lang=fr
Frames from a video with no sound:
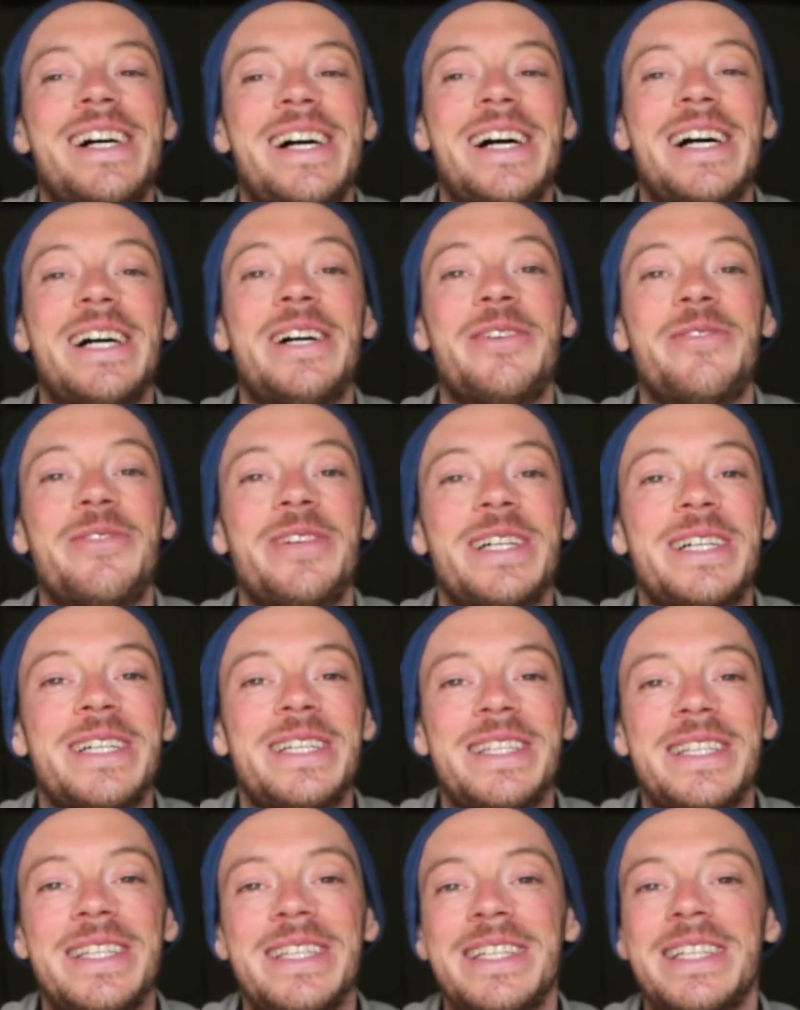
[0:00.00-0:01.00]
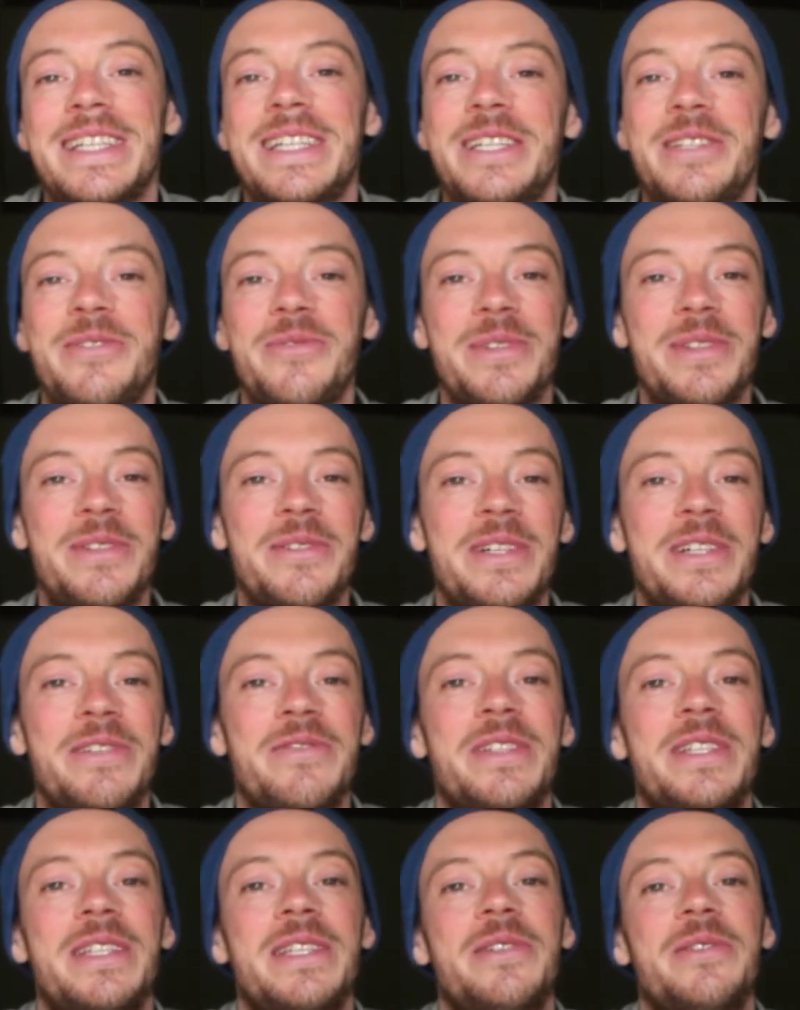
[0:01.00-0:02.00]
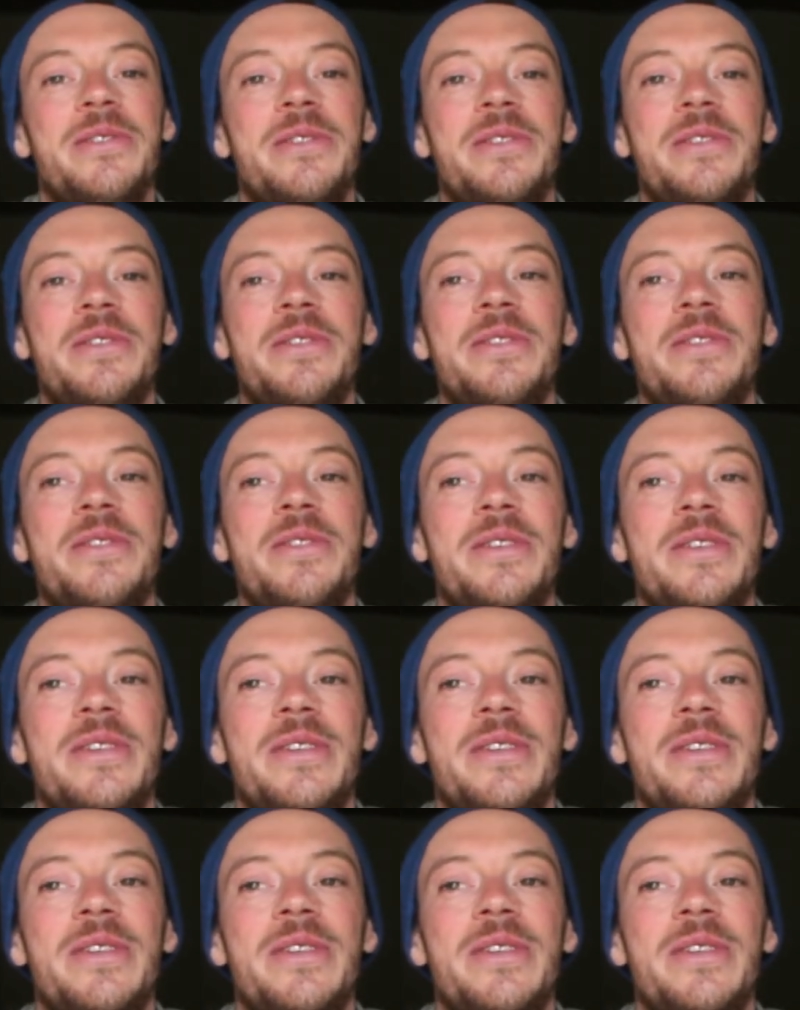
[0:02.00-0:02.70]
Alors voilà, ici c'est la suite de la vidéo.